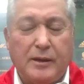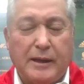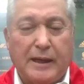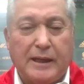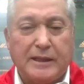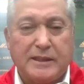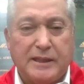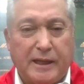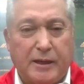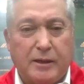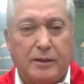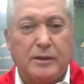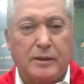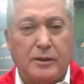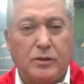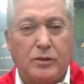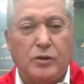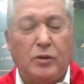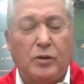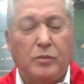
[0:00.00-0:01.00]
hacer
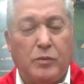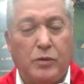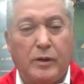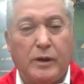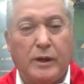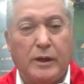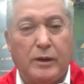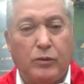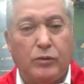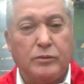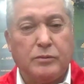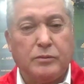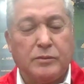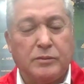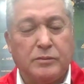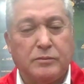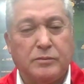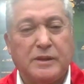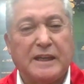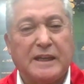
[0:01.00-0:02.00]
como
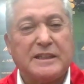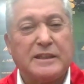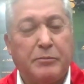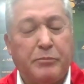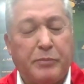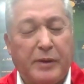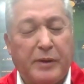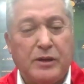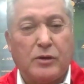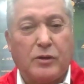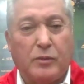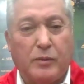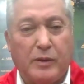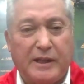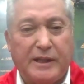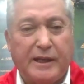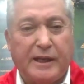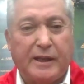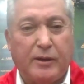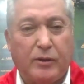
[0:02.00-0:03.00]
un desempeño como
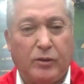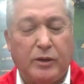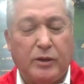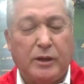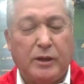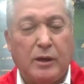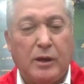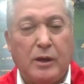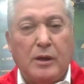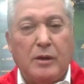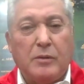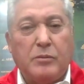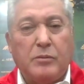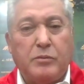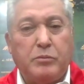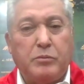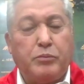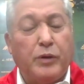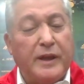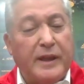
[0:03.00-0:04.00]
el día de hoy,
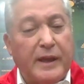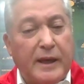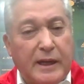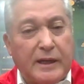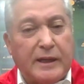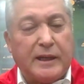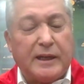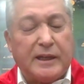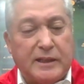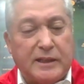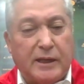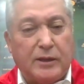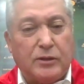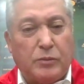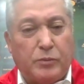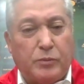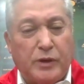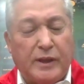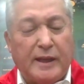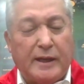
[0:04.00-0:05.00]
puede ir
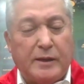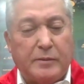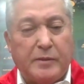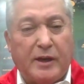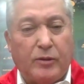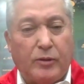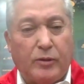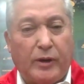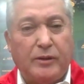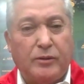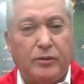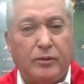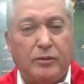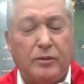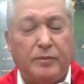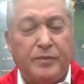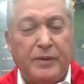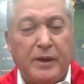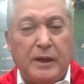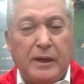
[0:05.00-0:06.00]
creciendo, puede ir
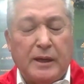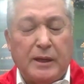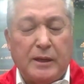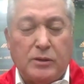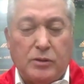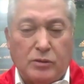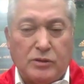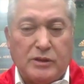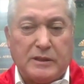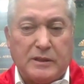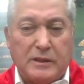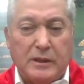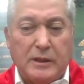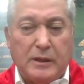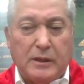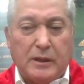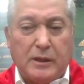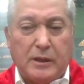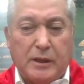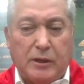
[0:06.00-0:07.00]
mejorándolo.
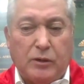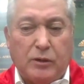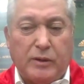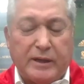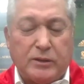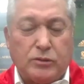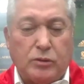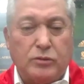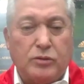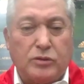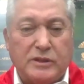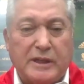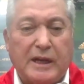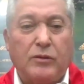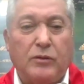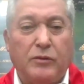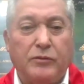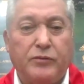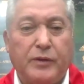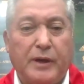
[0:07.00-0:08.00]
Entonces, Creo que esto nos
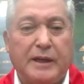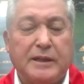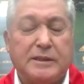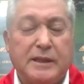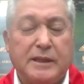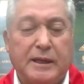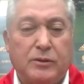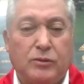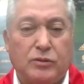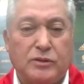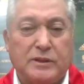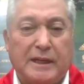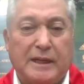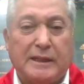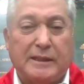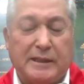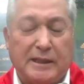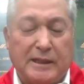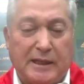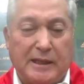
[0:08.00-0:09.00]
da confianza, nos da
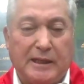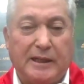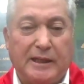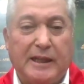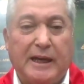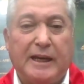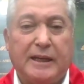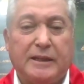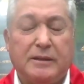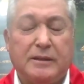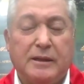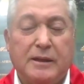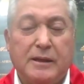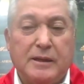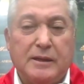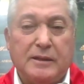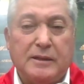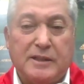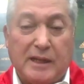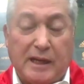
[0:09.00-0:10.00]
la tranquilidad,
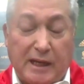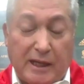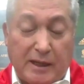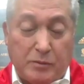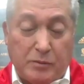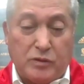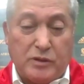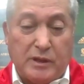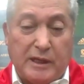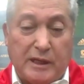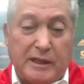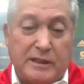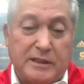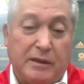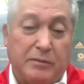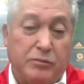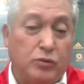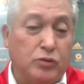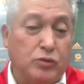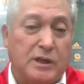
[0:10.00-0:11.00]
seguimos en
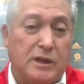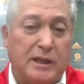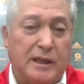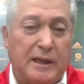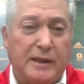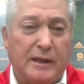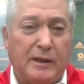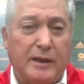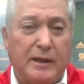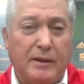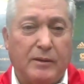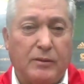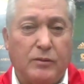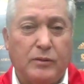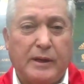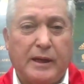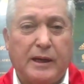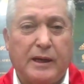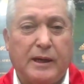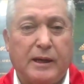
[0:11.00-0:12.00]
esa búsqueda de
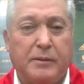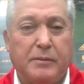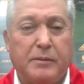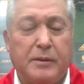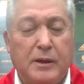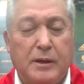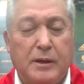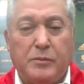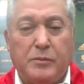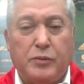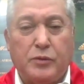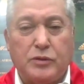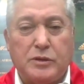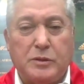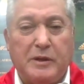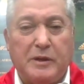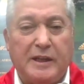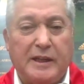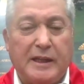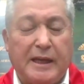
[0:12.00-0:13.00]
una
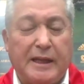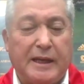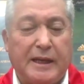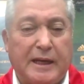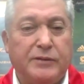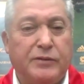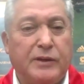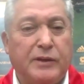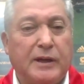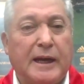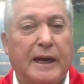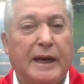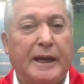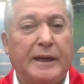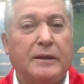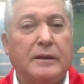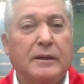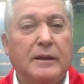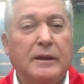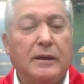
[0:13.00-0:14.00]
posibilidad de
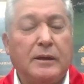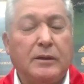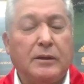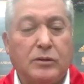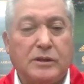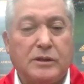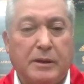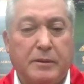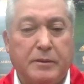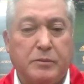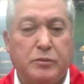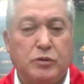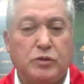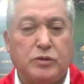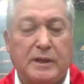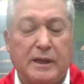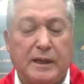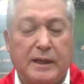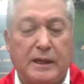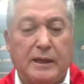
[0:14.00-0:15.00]
calificar, pues
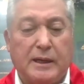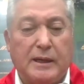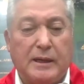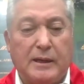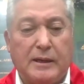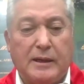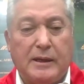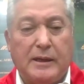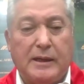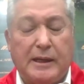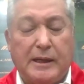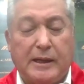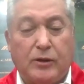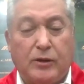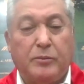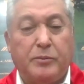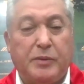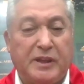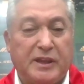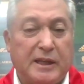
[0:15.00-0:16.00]
sabemos que la
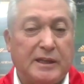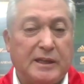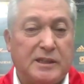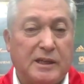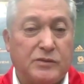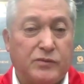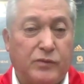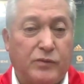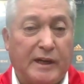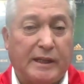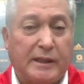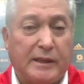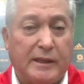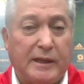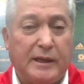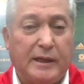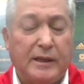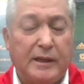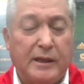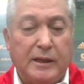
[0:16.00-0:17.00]
competencia es
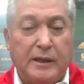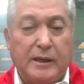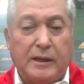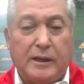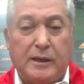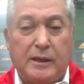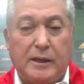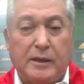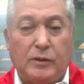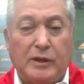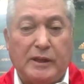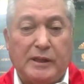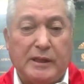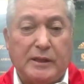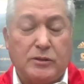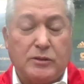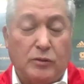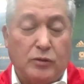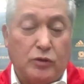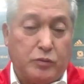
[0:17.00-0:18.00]
fuerte y
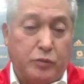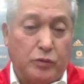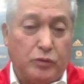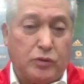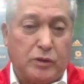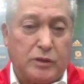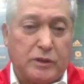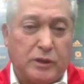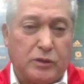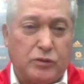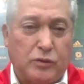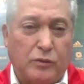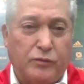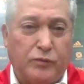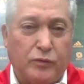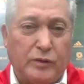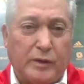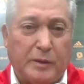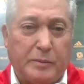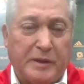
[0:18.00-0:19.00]
ahorita son los puntos que son
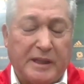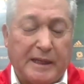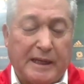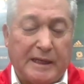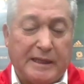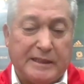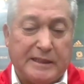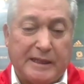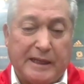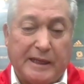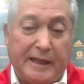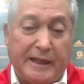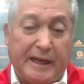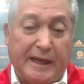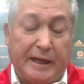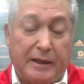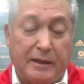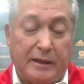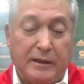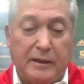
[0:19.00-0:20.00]
fundamentales.
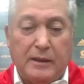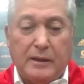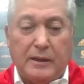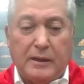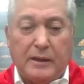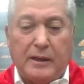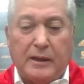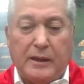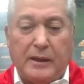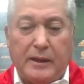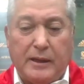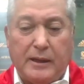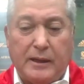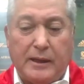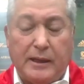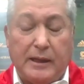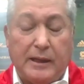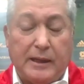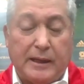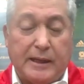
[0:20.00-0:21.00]
Ganar eh,
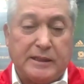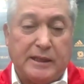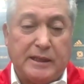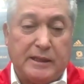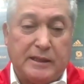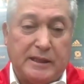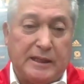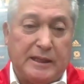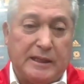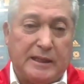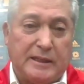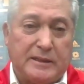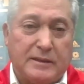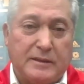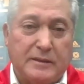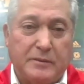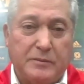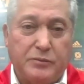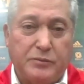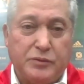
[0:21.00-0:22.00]
en la Casa de
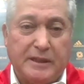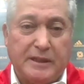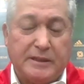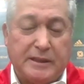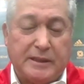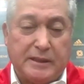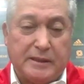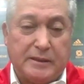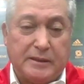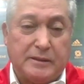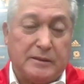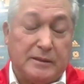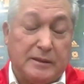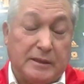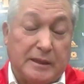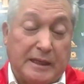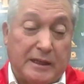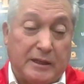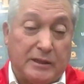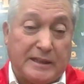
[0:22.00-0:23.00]
Tigres pues, es
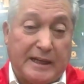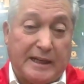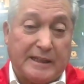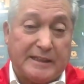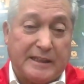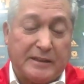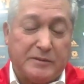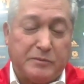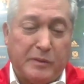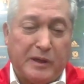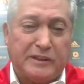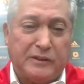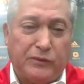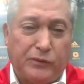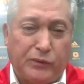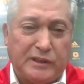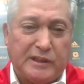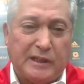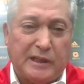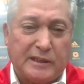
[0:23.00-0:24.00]
de las casas más
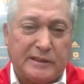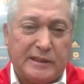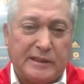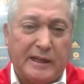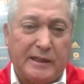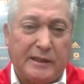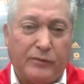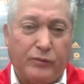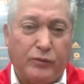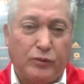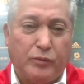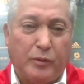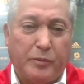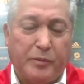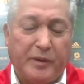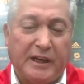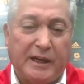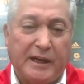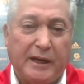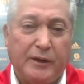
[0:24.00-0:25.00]
difíciles que hay en el fútbol
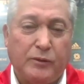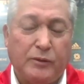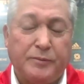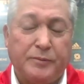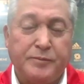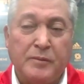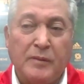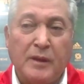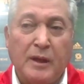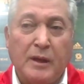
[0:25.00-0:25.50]
mexicano.